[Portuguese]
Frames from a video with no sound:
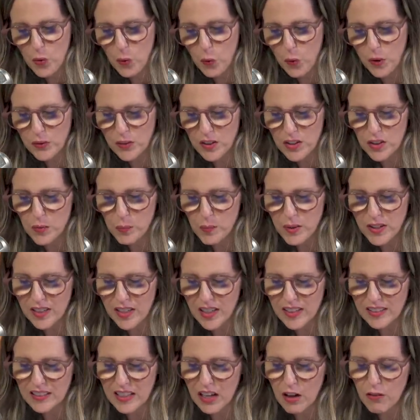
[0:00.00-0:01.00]
quando eles me
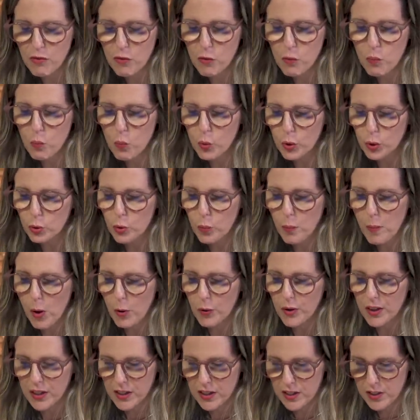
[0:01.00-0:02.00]
tratavam muito
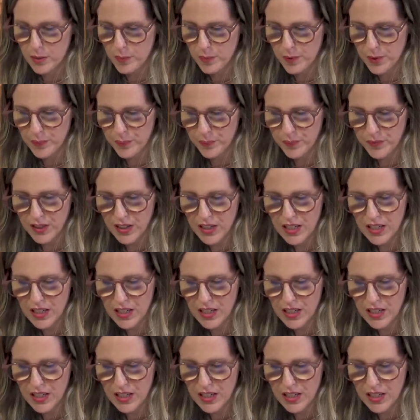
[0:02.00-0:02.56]
mal na cama.